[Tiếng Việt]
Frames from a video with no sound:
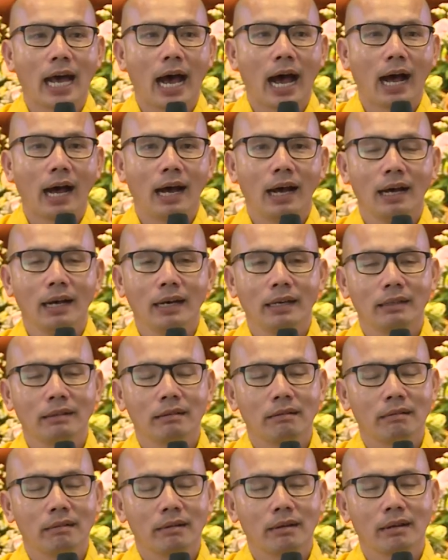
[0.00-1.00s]
đã
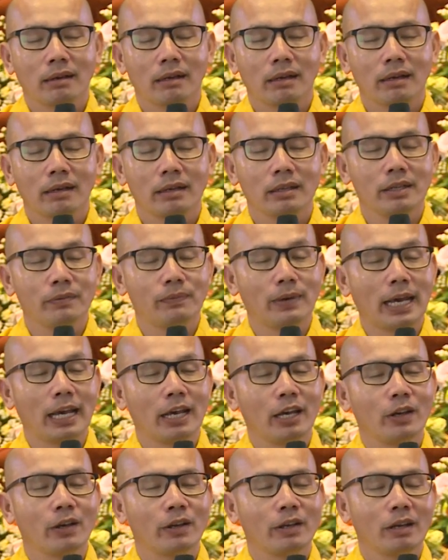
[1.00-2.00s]
đi
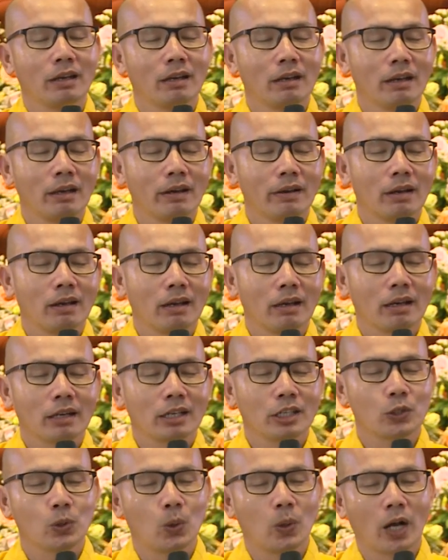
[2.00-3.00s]
về
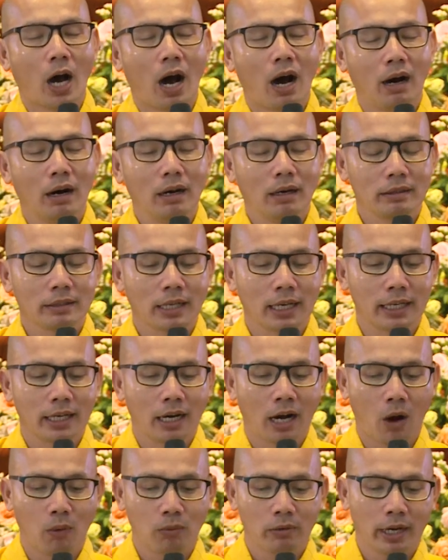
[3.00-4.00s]
cái chùa đó, thầy
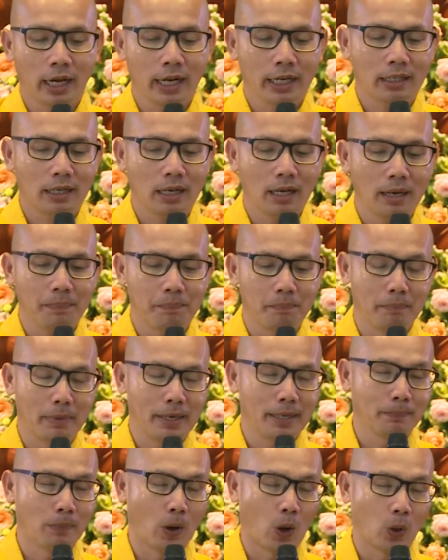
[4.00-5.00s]
học hết lớp
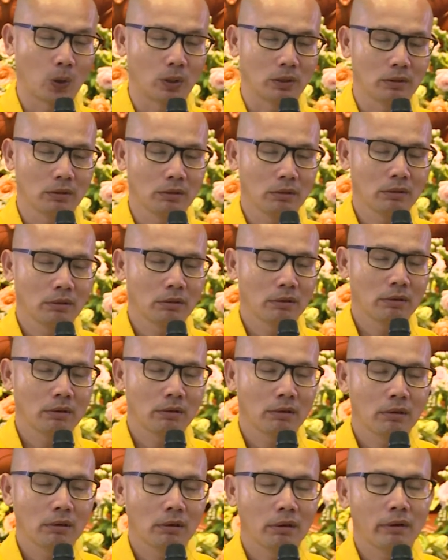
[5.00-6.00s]
11.
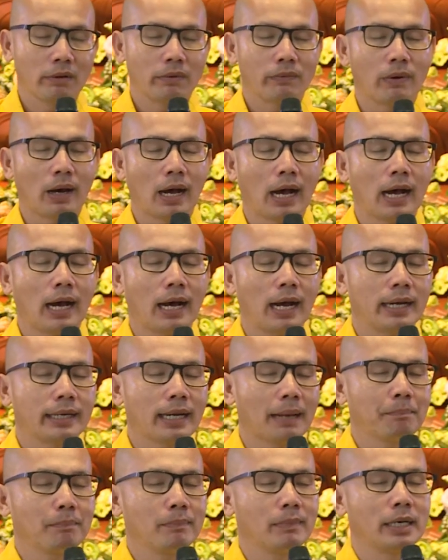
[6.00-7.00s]
Và
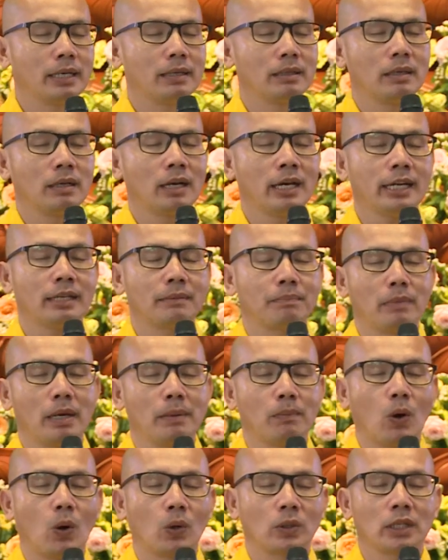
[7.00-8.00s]
hết
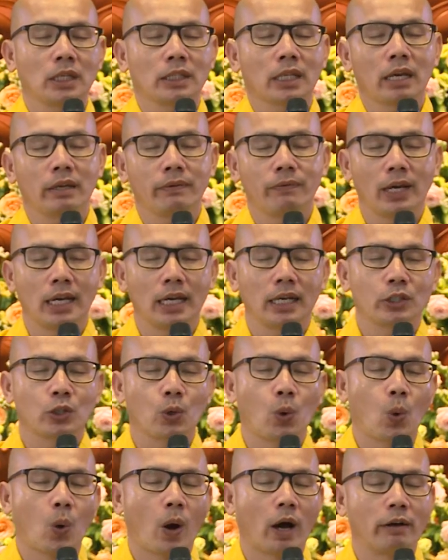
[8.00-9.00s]
11 thì thầy về
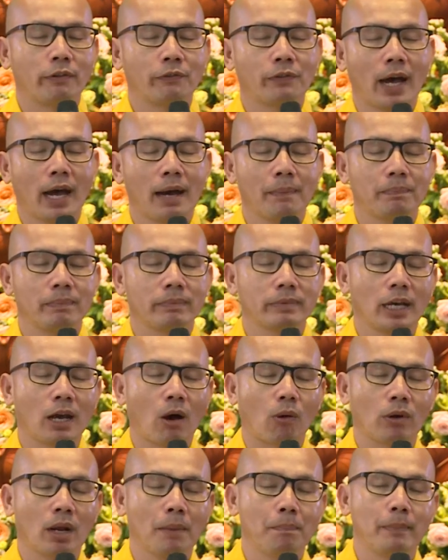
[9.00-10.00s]
chùa Hoàng Pháp, thầy
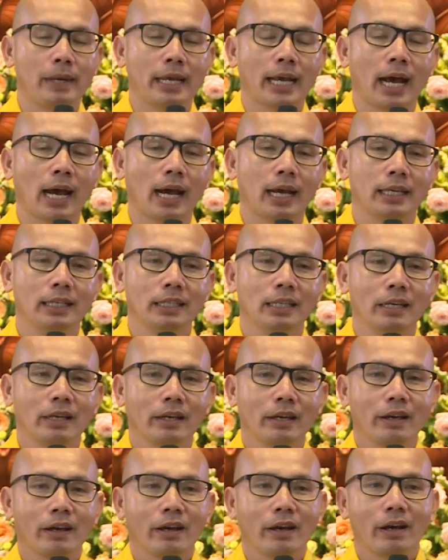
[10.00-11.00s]
học lớp 12.
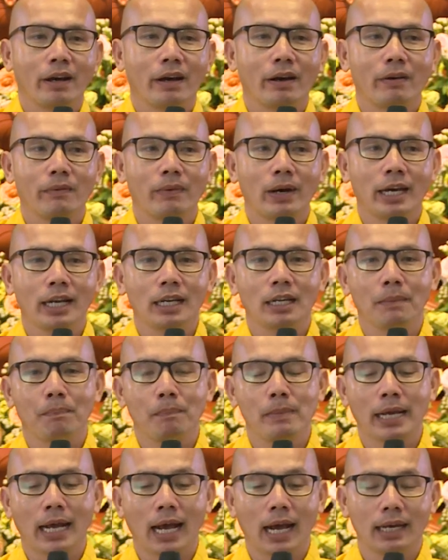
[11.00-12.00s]
Và hết
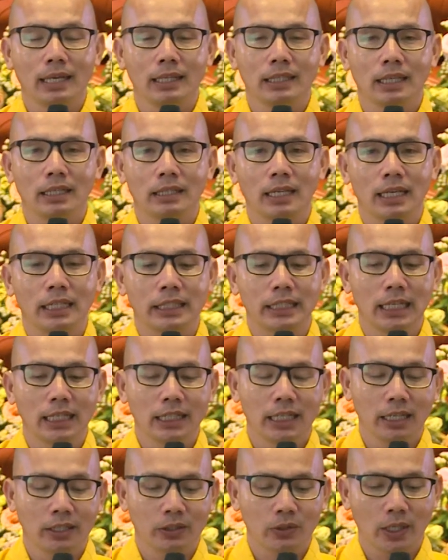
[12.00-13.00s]
lớp 12 thì thầy chính
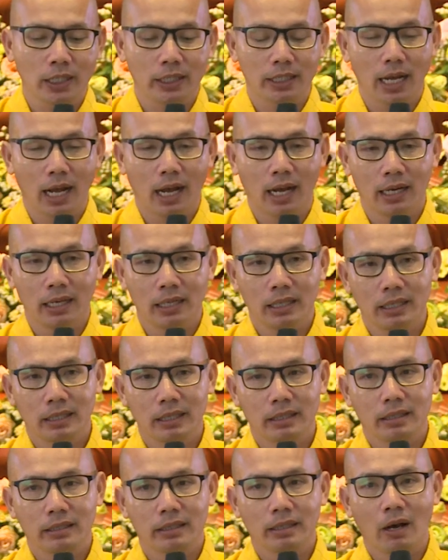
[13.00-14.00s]
thức xuất gia
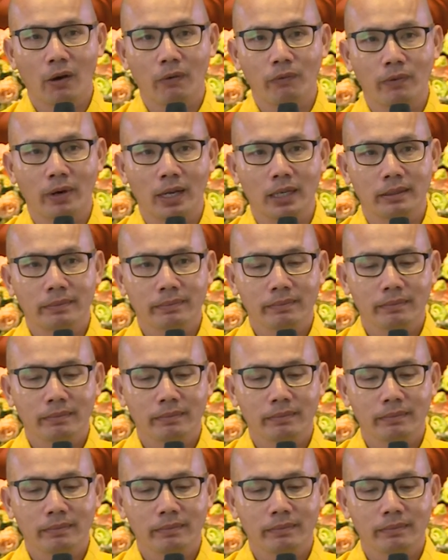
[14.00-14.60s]
học Phật.